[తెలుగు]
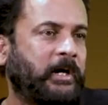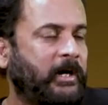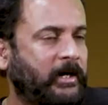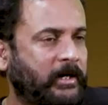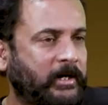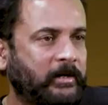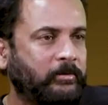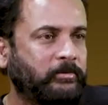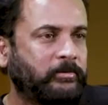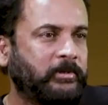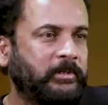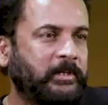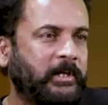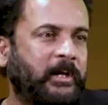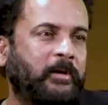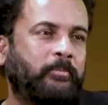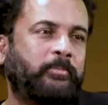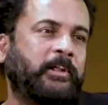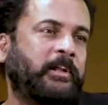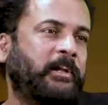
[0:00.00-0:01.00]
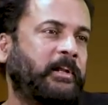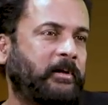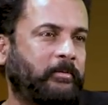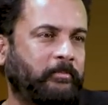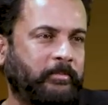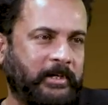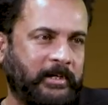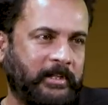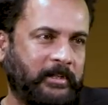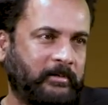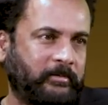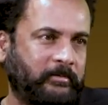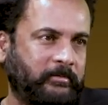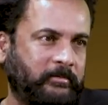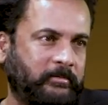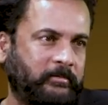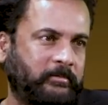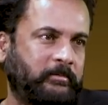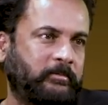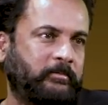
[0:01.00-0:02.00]
ఆకలి అవుతుంది అన్నప్పుడల్లా అన్నం పెట్టాను
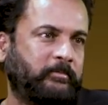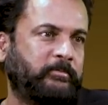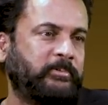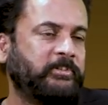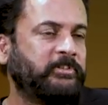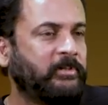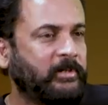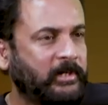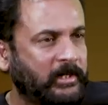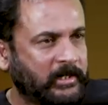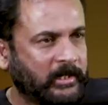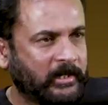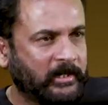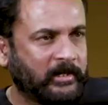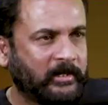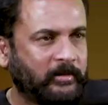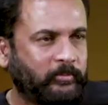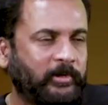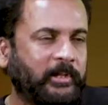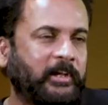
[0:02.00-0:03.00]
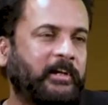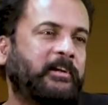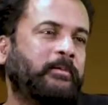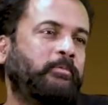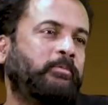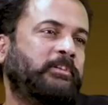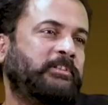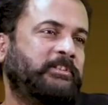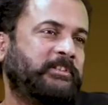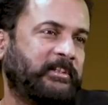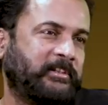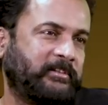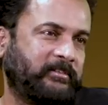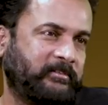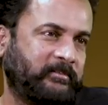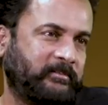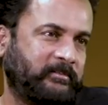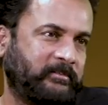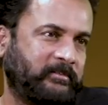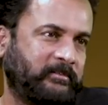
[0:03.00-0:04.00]
ఫీజులు కట్టాలన్నప్పుడల్లా డబ్బులు ఇచ్చాను
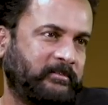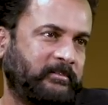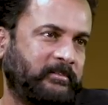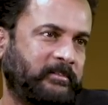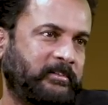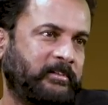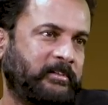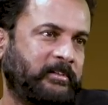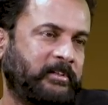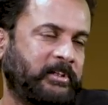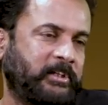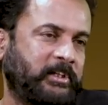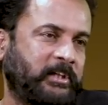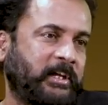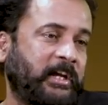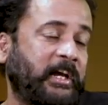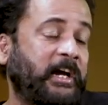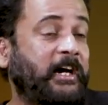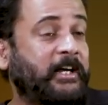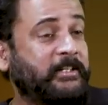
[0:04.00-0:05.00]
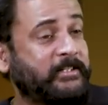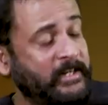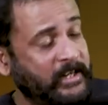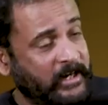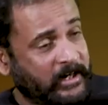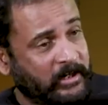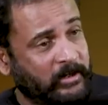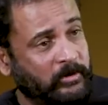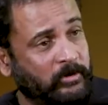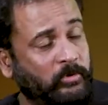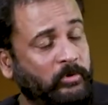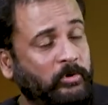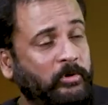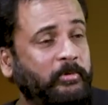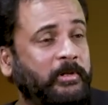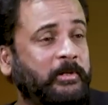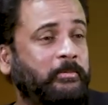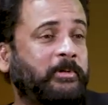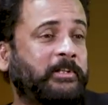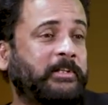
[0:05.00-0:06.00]
అసలు ఎక్కడో రోడ్డు
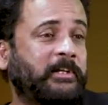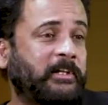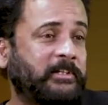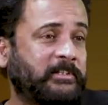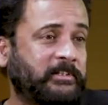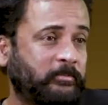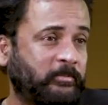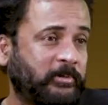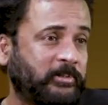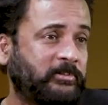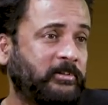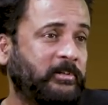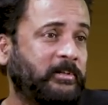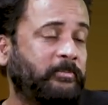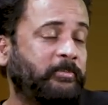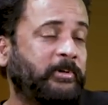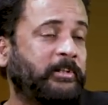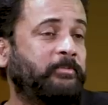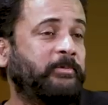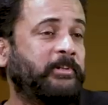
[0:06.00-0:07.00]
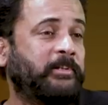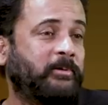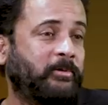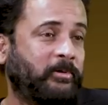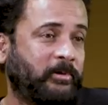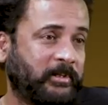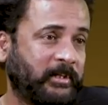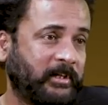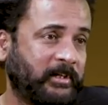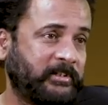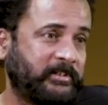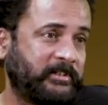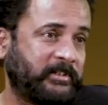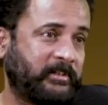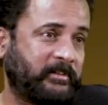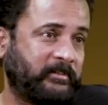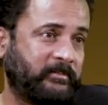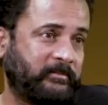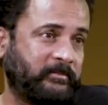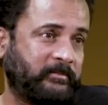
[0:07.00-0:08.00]
మీద బతకాల్సిన మనుషులకి పెద్ద పెద్ద హోదాలు
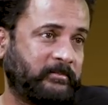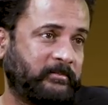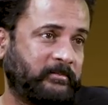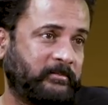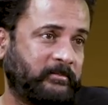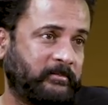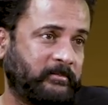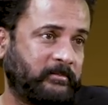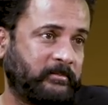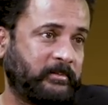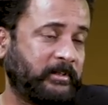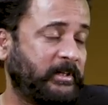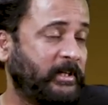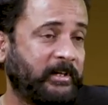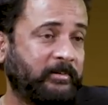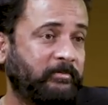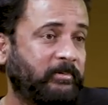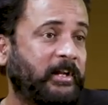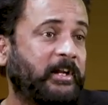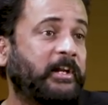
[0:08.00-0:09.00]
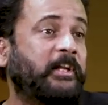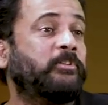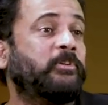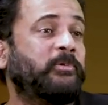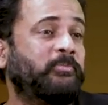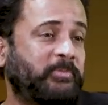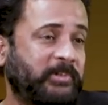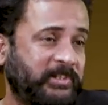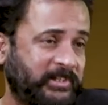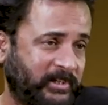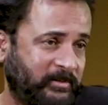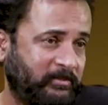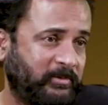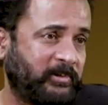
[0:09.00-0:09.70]
ఇచ్చాను నేను ఇవ్వాల నాతో ఇప్పించాడు